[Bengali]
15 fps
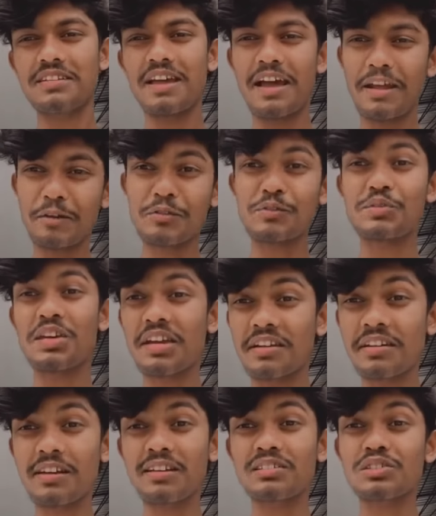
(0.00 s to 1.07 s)
আর এখন সে
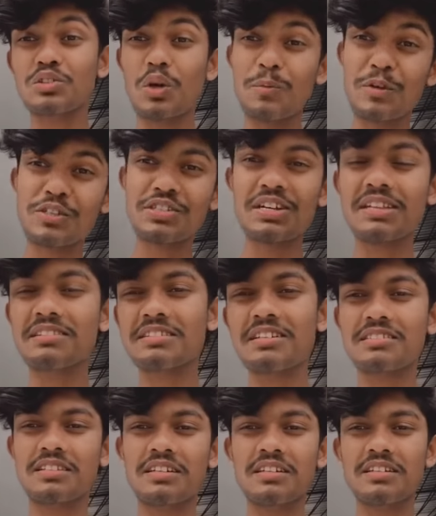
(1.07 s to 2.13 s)
কিনা সময়ের সাথে
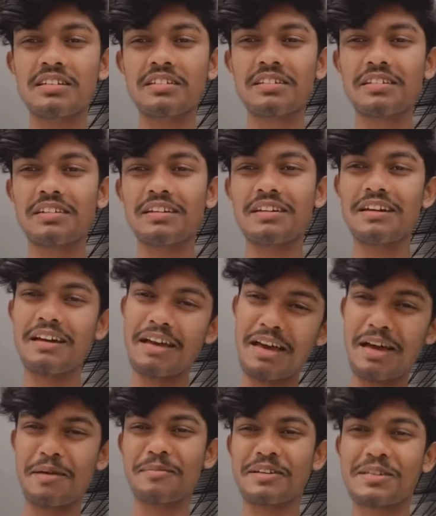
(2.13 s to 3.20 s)
সাথে
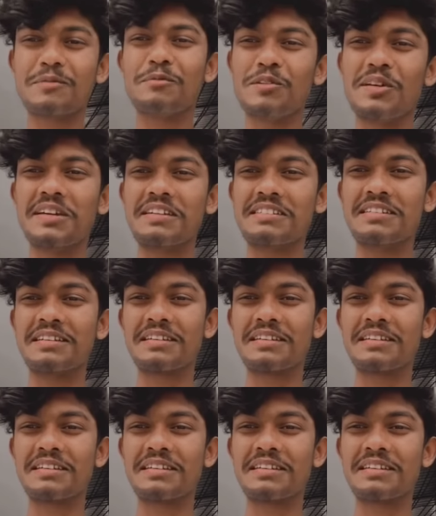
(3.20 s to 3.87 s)
আমাকে বলে গেছে